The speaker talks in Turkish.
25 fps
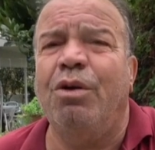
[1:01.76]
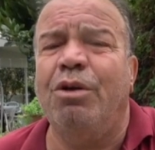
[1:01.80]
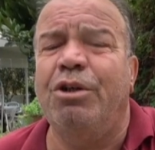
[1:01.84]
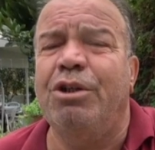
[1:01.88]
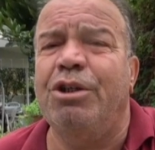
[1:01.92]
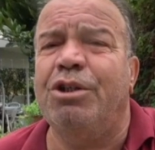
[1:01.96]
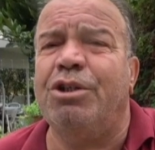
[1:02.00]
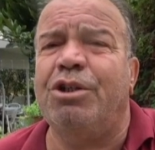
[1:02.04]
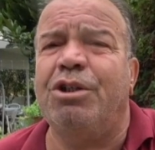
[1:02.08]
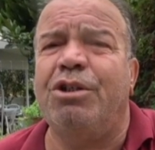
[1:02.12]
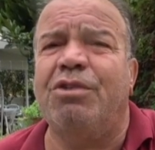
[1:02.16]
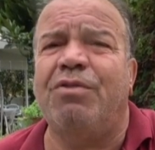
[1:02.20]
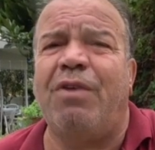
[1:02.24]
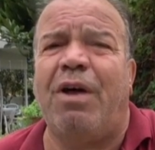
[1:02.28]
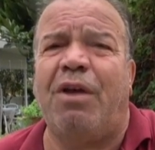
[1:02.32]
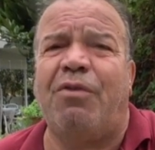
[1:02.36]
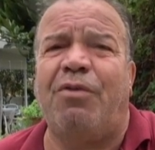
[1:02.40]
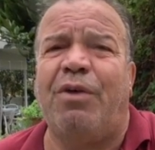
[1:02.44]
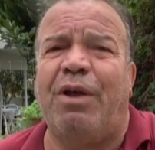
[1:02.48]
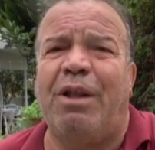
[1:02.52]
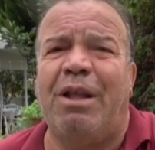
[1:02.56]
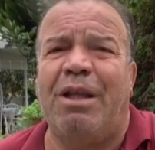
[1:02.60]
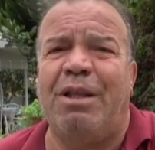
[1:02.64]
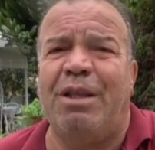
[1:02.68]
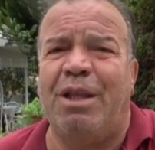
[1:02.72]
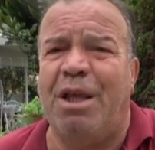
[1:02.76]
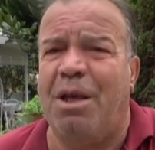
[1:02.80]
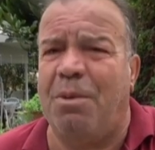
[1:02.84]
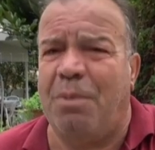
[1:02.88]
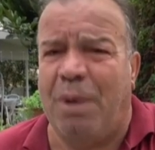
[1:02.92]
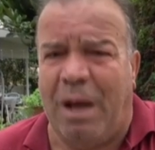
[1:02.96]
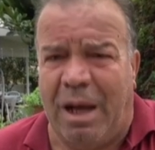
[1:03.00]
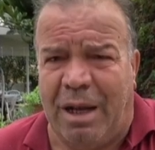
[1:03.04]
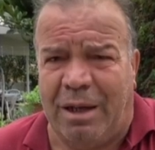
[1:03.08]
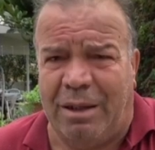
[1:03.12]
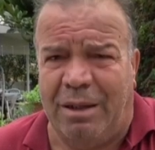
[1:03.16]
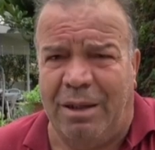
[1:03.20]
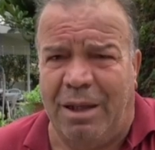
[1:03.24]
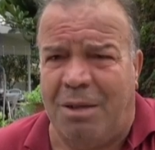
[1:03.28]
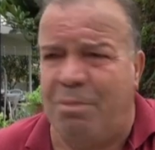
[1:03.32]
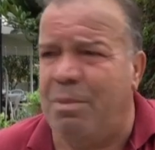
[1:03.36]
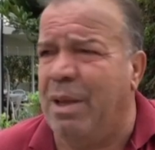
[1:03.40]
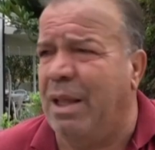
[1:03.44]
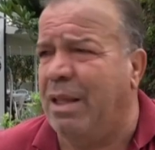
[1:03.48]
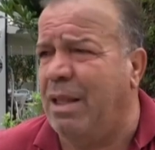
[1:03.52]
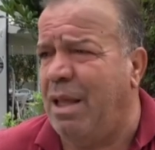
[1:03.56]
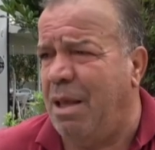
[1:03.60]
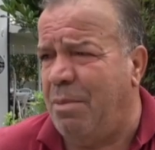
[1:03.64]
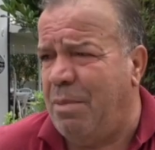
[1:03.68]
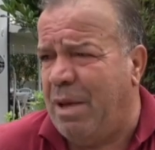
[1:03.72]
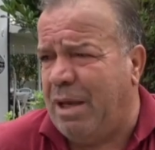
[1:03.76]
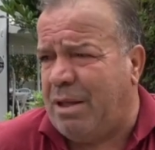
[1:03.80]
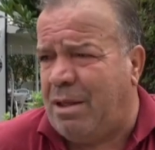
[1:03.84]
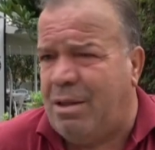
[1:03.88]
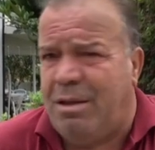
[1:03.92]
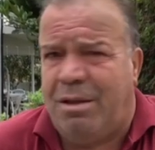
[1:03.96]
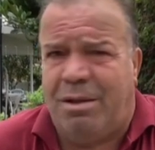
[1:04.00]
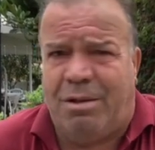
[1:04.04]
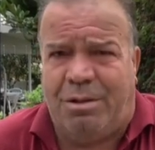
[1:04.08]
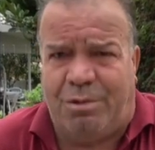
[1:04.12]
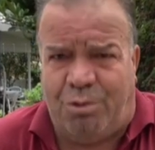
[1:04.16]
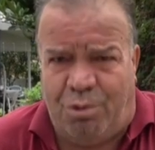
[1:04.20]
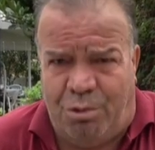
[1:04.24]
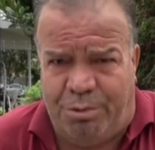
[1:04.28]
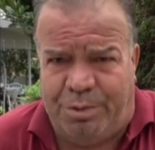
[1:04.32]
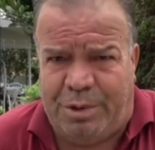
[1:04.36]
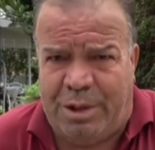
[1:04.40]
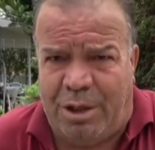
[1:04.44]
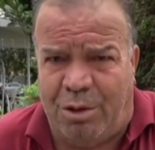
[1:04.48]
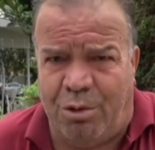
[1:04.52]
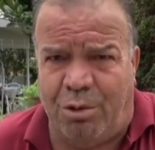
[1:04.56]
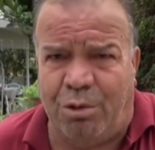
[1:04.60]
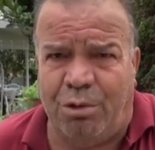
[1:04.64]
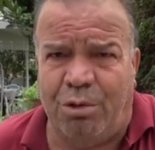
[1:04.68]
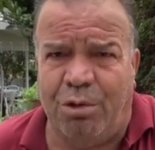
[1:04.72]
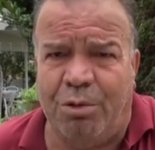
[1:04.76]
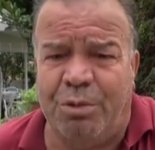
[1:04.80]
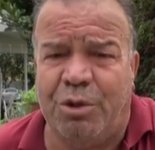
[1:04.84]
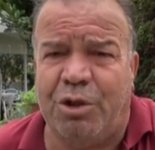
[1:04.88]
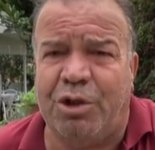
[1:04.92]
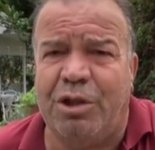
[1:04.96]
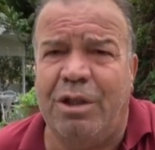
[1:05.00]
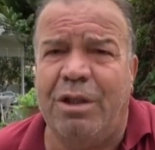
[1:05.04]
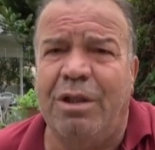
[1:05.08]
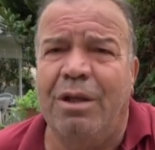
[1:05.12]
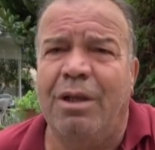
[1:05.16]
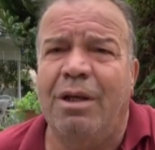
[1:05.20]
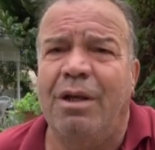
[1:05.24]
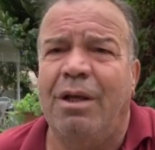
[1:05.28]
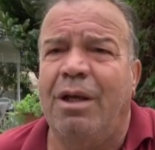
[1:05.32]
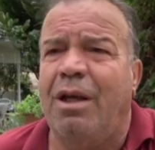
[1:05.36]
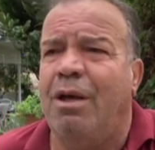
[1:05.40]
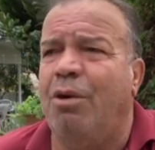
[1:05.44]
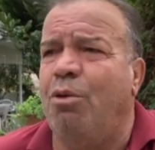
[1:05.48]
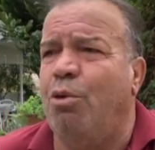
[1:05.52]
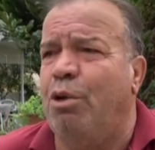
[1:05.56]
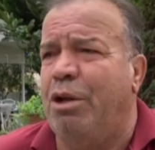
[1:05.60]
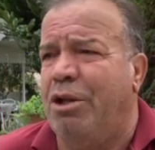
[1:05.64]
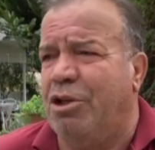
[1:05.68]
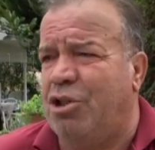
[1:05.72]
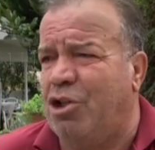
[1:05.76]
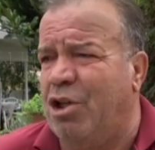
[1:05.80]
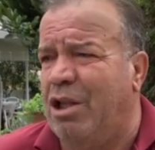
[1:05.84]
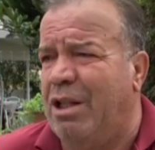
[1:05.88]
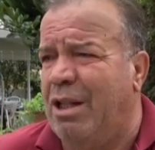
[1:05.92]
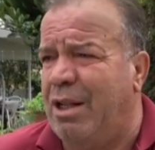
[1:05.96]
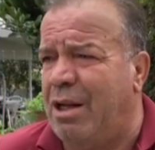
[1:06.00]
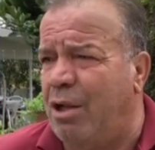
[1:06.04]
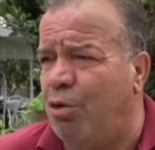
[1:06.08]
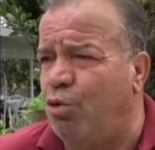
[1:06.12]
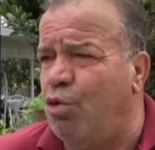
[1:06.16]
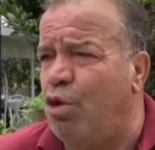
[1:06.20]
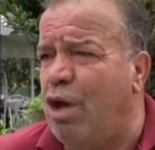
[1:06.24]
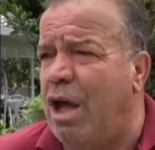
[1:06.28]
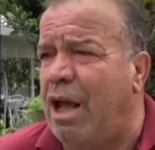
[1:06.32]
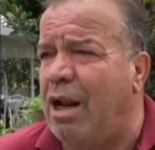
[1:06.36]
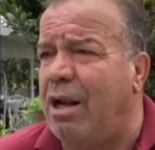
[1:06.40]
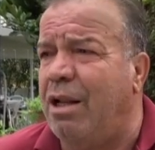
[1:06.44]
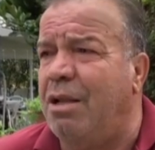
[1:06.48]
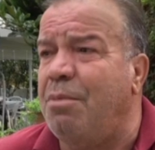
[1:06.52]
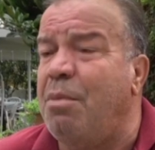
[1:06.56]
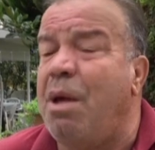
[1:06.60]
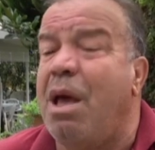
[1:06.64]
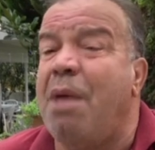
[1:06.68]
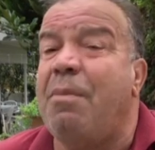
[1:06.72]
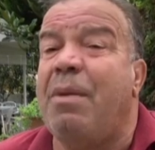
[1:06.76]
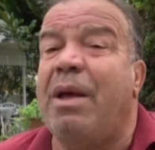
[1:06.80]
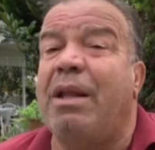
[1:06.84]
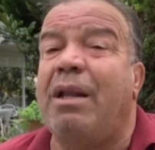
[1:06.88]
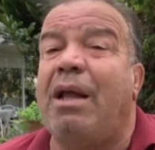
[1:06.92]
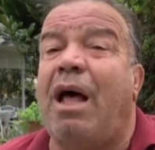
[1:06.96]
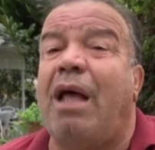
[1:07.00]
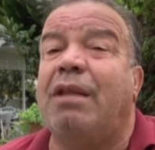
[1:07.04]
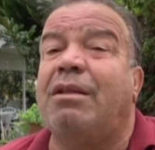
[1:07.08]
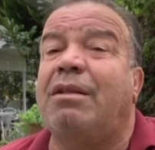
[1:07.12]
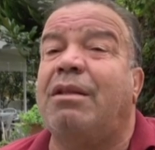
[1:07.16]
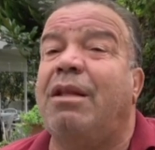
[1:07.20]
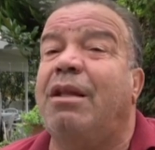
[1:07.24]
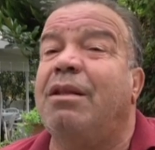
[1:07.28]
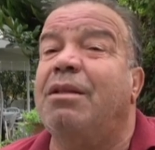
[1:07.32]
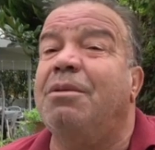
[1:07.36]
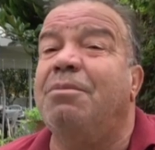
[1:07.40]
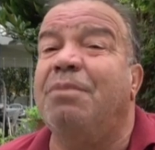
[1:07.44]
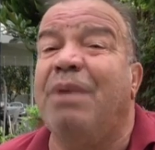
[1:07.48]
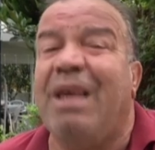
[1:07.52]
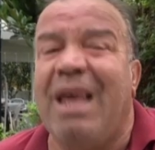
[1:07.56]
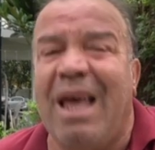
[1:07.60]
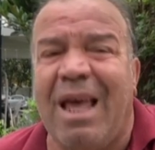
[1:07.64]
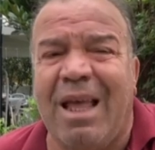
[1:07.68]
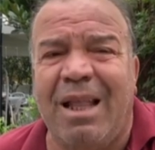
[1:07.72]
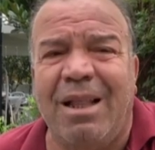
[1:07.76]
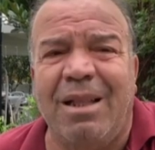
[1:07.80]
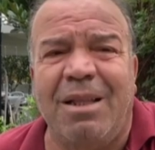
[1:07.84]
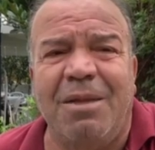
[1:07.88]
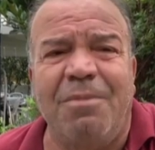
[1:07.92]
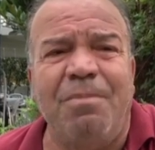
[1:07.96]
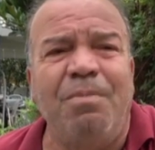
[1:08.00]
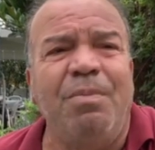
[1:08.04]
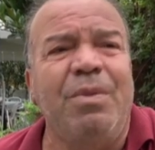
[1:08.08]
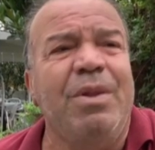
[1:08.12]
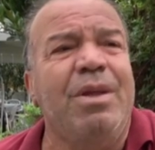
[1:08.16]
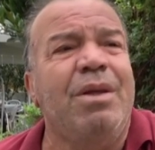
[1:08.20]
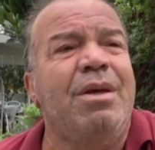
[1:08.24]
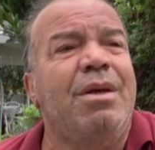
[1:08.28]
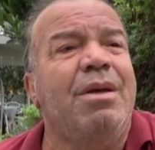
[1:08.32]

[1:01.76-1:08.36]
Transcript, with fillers: Hırsız var falan diye bağırdılar. Ben de emekli komiser olduğum için öyle şeylere duyarlıyım. Hemen atladım geldim.